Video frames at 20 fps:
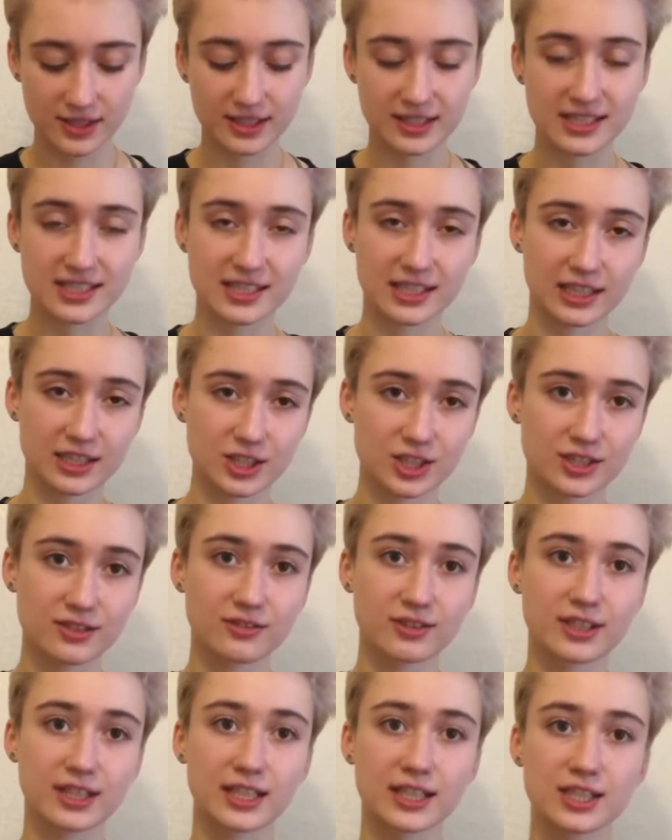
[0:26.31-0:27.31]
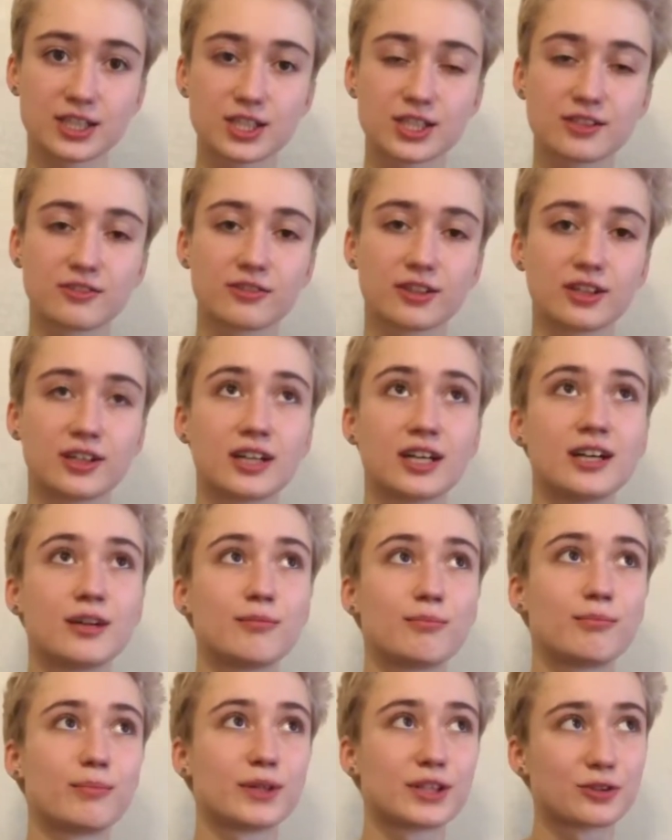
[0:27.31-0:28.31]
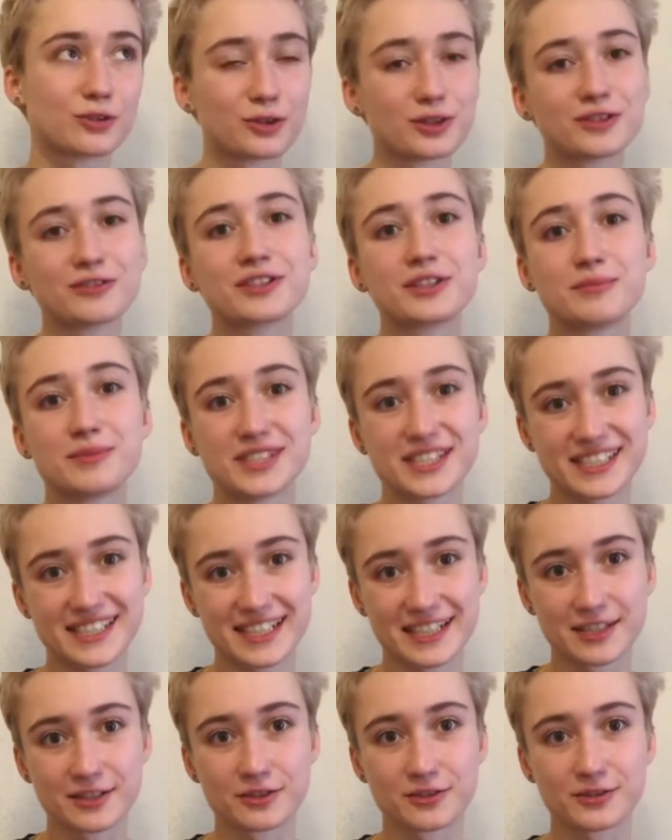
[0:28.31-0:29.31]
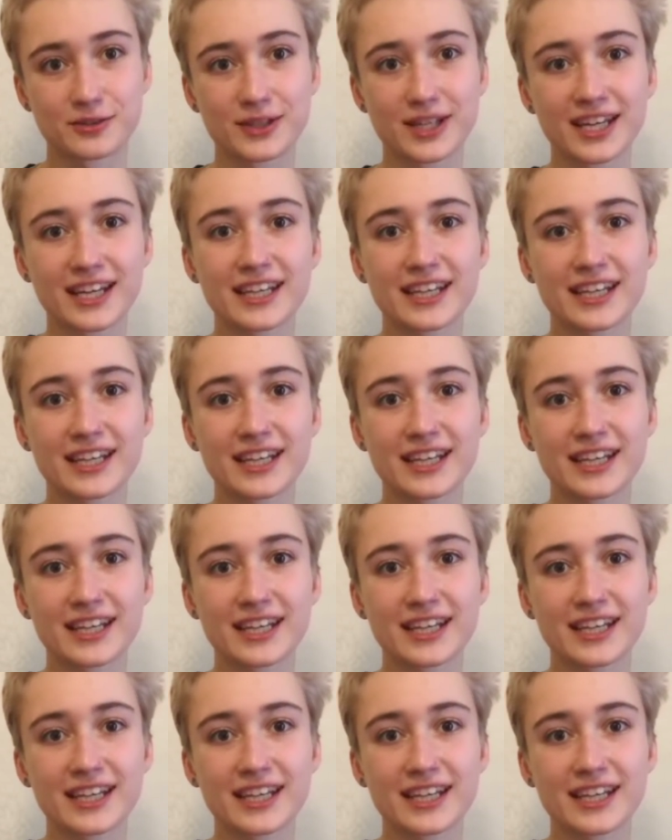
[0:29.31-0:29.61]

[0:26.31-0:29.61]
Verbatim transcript: недостаточного количества подходов к объяснению.